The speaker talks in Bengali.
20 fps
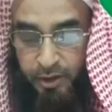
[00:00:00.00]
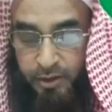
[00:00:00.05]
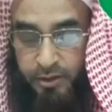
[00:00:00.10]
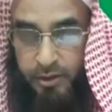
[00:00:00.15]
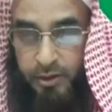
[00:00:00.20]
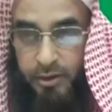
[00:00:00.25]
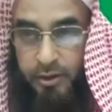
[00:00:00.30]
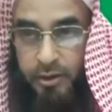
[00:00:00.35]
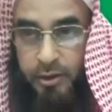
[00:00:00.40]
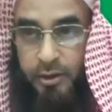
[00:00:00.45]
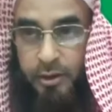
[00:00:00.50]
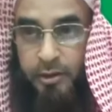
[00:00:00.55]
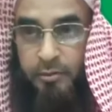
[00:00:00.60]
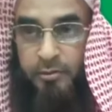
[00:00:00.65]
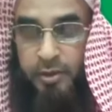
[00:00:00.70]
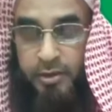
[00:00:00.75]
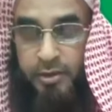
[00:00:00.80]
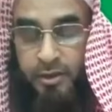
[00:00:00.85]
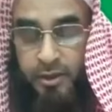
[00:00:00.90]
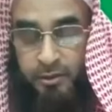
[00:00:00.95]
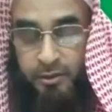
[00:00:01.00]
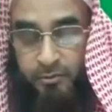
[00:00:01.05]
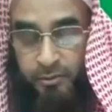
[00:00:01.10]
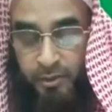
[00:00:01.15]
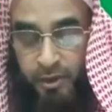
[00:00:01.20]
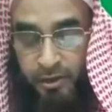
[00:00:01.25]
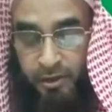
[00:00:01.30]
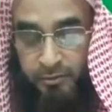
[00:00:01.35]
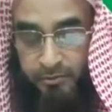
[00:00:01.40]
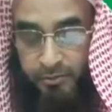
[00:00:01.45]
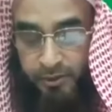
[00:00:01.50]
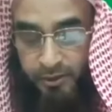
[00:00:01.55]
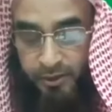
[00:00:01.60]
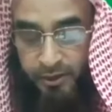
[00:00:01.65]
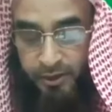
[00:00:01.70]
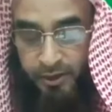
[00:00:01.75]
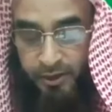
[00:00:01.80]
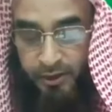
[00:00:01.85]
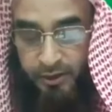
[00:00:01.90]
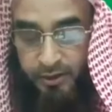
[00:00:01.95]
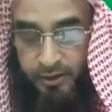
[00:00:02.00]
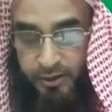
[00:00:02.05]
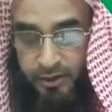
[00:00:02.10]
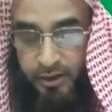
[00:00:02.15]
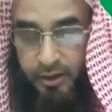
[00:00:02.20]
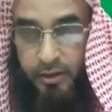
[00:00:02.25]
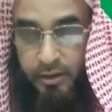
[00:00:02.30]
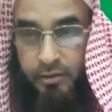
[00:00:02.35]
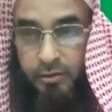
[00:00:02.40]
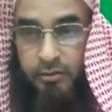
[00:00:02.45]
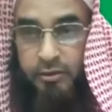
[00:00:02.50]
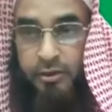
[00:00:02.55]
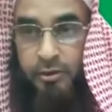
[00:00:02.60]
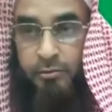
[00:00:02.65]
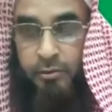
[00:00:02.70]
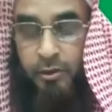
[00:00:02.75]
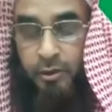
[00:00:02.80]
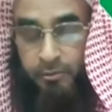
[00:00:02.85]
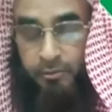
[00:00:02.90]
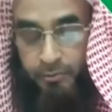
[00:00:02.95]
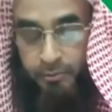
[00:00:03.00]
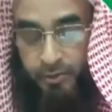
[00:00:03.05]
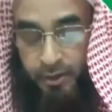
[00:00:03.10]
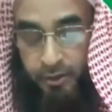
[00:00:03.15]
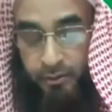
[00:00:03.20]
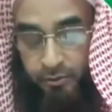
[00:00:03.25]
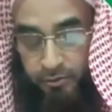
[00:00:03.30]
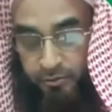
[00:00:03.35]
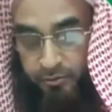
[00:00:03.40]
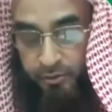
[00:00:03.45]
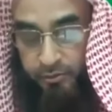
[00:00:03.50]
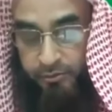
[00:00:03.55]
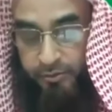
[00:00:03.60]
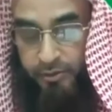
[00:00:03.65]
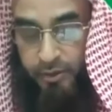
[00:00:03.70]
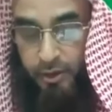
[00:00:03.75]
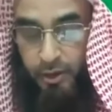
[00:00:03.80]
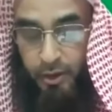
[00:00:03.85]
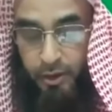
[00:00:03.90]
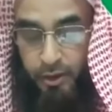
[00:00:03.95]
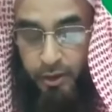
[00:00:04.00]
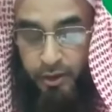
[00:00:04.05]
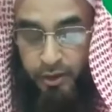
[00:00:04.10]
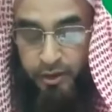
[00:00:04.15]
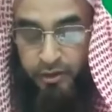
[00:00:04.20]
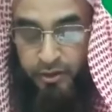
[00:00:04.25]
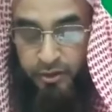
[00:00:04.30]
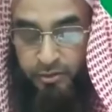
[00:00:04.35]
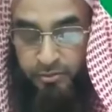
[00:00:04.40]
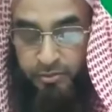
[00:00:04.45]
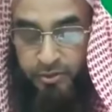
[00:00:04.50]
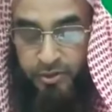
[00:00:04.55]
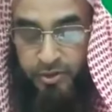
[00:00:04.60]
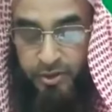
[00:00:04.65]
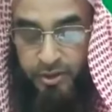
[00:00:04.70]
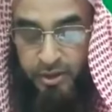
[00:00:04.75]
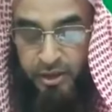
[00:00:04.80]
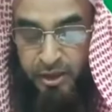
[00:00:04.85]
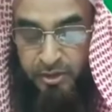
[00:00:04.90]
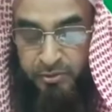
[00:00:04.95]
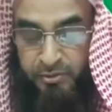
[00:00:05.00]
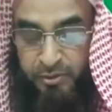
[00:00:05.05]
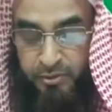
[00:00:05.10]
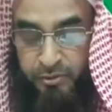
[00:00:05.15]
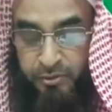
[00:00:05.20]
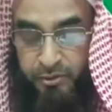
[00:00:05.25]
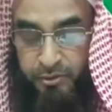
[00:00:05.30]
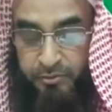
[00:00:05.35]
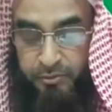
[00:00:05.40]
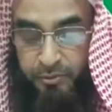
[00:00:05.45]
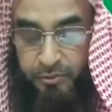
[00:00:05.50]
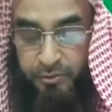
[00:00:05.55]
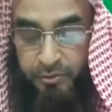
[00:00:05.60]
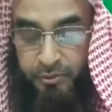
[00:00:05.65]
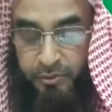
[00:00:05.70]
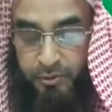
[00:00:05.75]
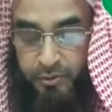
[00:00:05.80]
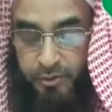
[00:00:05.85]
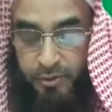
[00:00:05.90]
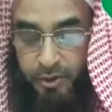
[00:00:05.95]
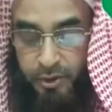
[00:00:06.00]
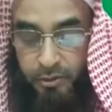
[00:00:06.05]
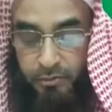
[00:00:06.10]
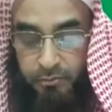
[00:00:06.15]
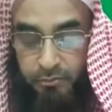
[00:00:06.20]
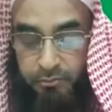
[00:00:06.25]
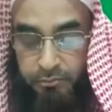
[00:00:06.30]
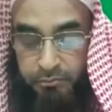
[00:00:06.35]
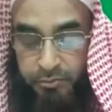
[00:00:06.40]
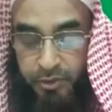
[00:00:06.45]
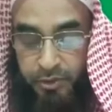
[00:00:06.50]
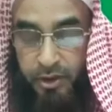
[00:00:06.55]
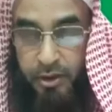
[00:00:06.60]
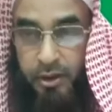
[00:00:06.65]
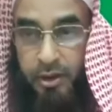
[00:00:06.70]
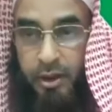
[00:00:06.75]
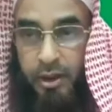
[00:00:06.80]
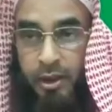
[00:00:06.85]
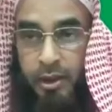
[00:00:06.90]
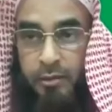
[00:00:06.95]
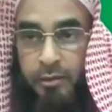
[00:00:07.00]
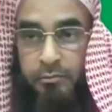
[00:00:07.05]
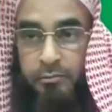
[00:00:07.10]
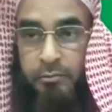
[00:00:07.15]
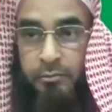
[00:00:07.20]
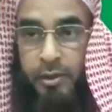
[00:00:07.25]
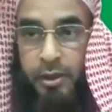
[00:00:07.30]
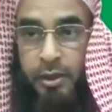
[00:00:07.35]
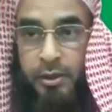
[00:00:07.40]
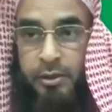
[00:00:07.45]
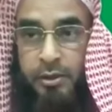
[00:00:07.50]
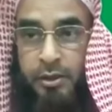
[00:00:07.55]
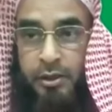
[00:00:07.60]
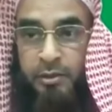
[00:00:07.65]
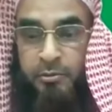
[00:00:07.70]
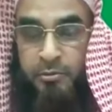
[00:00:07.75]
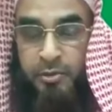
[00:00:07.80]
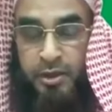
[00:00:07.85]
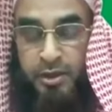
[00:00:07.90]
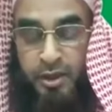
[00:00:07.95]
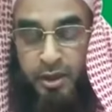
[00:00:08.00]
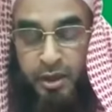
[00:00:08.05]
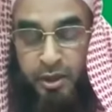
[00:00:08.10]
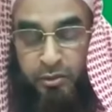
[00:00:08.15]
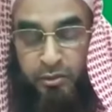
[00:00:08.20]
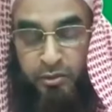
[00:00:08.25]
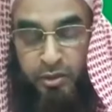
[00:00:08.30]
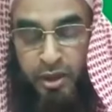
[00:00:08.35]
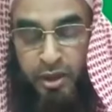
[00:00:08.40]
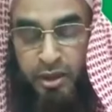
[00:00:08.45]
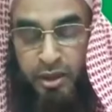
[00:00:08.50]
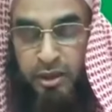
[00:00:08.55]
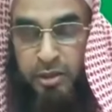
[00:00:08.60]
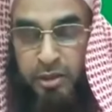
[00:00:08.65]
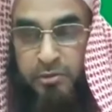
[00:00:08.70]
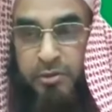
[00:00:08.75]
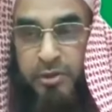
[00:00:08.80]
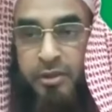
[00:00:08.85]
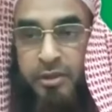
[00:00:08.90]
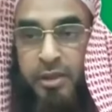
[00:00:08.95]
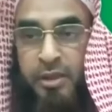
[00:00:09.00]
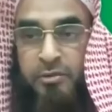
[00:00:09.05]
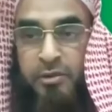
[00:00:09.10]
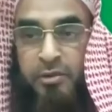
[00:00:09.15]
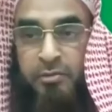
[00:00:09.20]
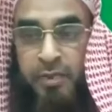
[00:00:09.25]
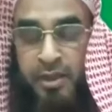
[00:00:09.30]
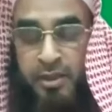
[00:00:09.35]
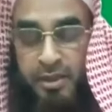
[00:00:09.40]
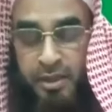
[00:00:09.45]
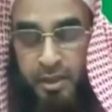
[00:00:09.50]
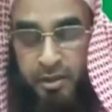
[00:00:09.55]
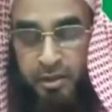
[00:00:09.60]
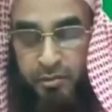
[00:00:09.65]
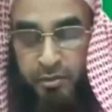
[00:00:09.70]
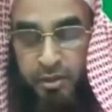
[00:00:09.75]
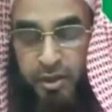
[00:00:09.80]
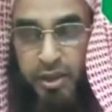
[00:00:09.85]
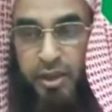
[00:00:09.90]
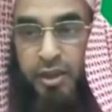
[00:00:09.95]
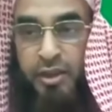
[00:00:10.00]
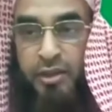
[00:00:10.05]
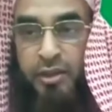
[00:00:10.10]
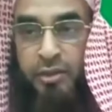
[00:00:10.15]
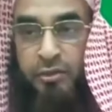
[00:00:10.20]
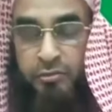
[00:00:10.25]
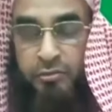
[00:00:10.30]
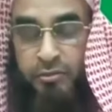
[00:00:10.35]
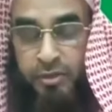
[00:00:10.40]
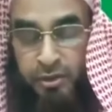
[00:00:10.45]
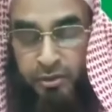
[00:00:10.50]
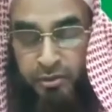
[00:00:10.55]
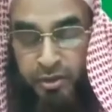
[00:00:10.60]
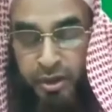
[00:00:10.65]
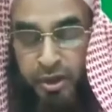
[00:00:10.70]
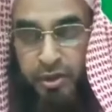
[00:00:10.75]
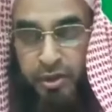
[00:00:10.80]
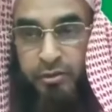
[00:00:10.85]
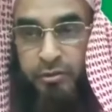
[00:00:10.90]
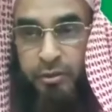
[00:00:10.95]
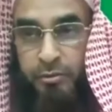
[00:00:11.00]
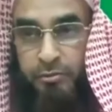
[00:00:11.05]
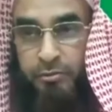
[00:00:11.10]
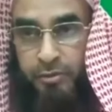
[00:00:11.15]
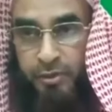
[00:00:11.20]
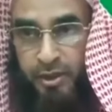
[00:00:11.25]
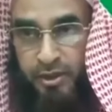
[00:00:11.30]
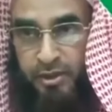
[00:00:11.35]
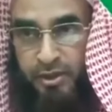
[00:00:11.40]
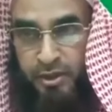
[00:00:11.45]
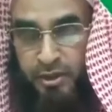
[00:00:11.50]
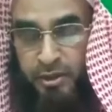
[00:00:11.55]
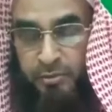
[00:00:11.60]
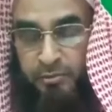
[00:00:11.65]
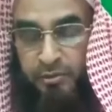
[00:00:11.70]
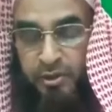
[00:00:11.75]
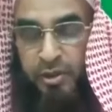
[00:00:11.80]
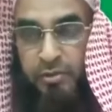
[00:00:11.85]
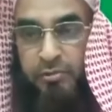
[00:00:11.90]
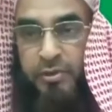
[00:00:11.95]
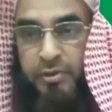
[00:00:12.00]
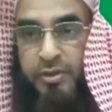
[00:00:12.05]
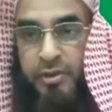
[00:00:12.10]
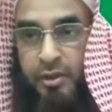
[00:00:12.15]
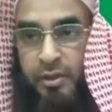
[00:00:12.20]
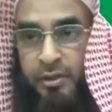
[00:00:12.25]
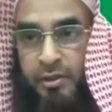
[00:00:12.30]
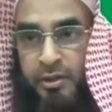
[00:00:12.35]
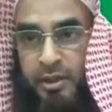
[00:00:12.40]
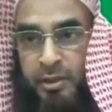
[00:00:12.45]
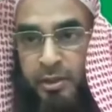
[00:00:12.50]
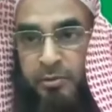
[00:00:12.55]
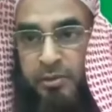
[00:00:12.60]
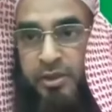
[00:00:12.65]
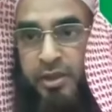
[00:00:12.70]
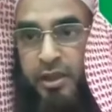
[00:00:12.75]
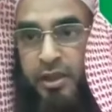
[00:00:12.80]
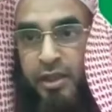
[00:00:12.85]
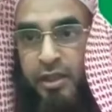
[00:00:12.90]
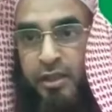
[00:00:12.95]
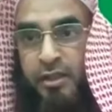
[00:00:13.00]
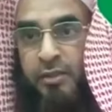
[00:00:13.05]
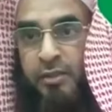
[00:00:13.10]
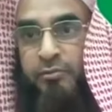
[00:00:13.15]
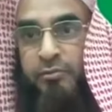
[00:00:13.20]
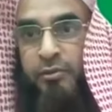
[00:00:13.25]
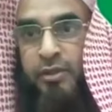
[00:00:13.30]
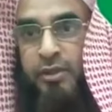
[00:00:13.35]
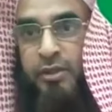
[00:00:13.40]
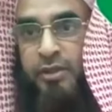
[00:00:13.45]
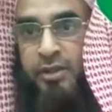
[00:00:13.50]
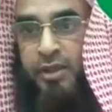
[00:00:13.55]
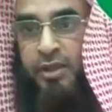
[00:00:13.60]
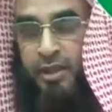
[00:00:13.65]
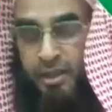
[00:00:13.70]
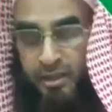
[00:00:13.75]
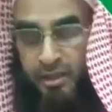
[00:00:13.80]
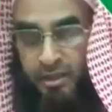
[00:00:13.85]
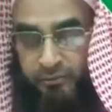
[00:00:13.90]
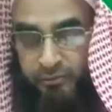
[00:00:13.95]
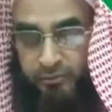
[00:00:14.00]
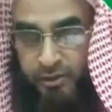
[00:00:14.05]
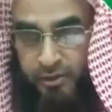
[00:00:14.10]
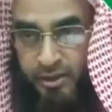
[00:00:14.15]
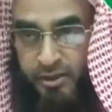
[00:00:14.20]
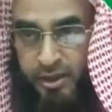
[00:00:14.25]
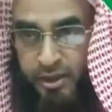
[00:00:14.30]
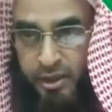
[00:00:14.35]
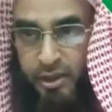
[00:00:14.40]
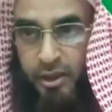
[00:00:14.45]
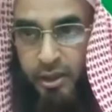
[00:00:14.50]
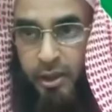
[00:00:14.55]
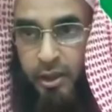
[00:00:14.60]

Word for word: সেটাকে মাজার বলা বেদা সেটাকে রজা বলা বেদা খবর নবী সাল্লামের কবর পাকা বা সেটা মাজার কেন না নবী সাল্লামের মাজারও নেই রওজাও নাই কবর আছেন এবং নবী সাল্লাহ সাল্লামের যেখানে দাফন আছে সেখানে দাফন আছেন